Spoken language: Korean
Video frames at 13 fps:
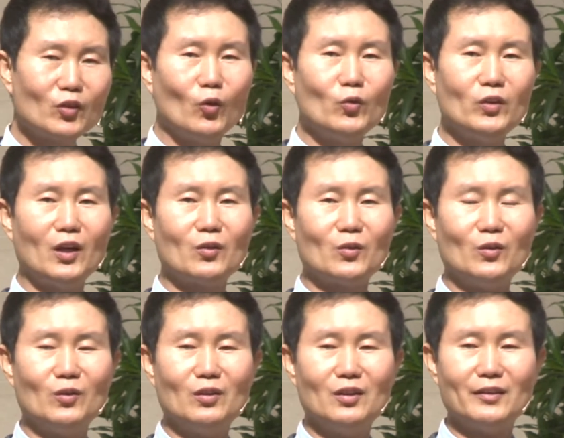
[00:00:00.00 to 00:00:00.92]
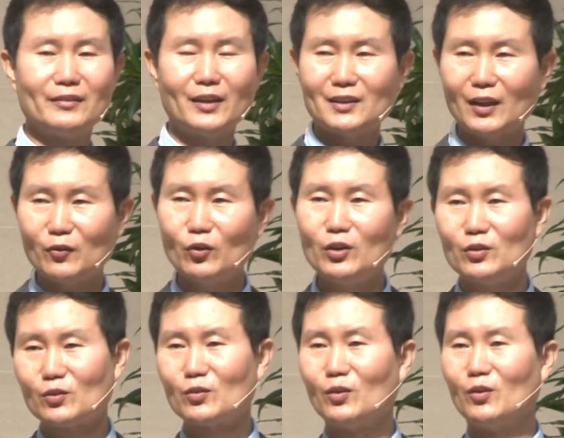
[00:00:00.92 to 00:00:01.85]
혼나고 사탄 소리
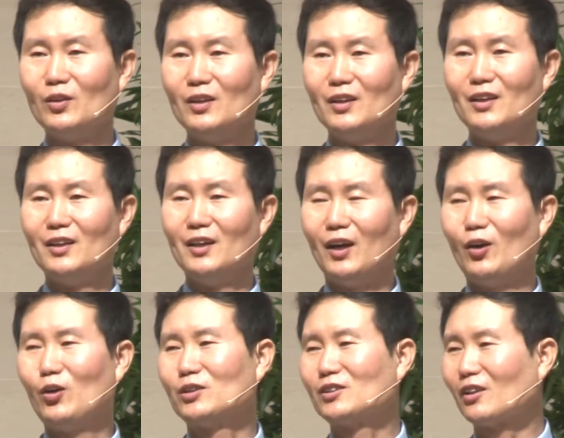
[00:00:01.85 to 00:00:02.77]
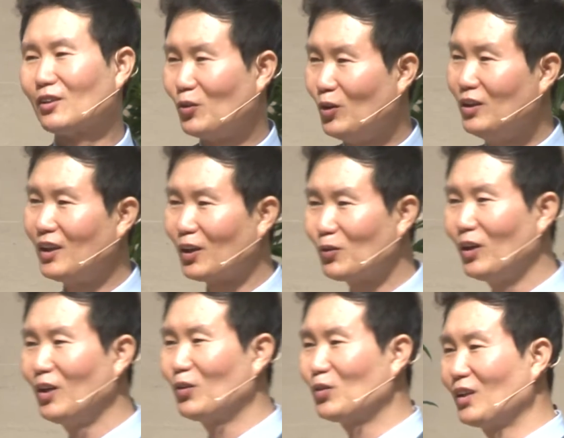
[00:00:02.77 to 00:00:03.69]
듣고 어, 저거 교인 될것
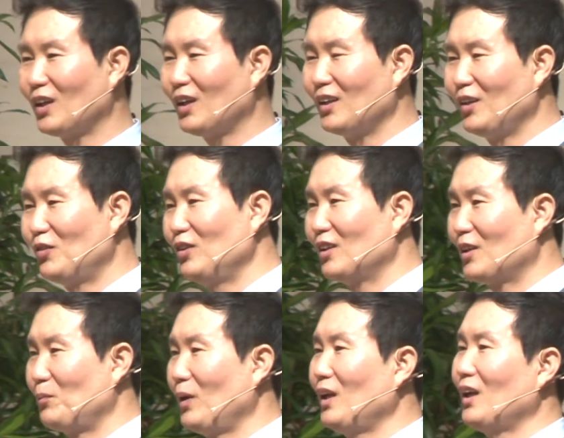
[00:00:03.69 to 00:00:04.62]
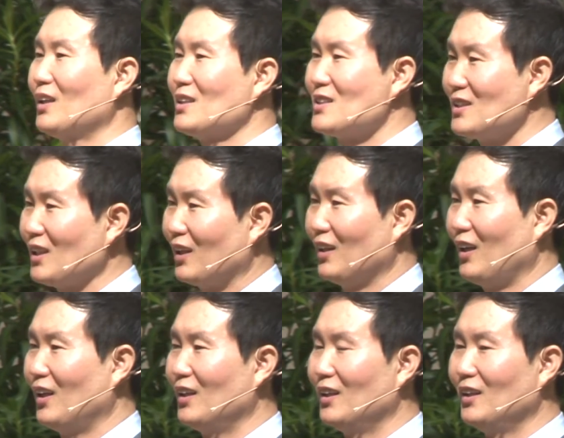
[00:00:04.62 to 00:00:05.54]
같고 내가 예수님께 패나 끼치지
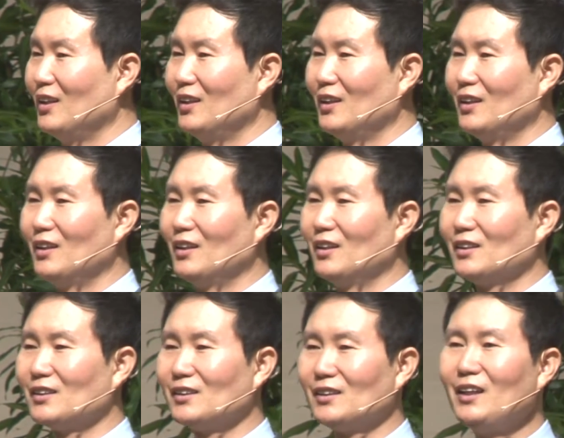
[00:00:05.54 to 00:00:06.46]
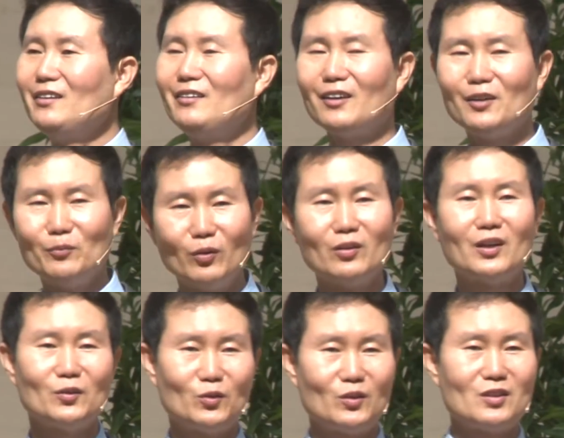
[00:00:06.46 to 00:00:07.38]
않나. 내 인생은
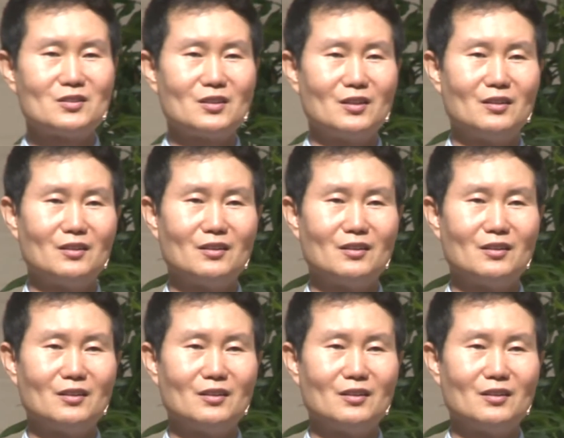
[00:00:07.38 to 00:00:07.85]
뭔가 도대체.